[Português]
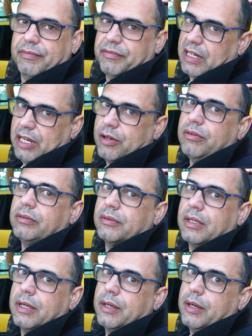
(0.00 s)
Valeu?
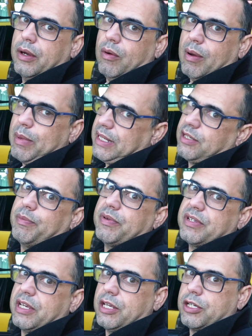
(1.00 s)
Um abraço para
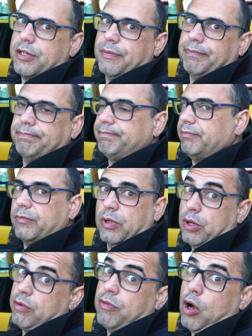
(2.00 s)
vocês.
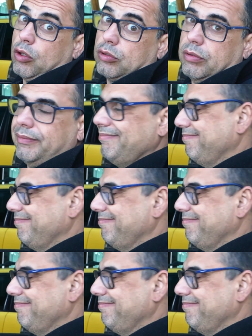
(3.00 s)
Eu volto.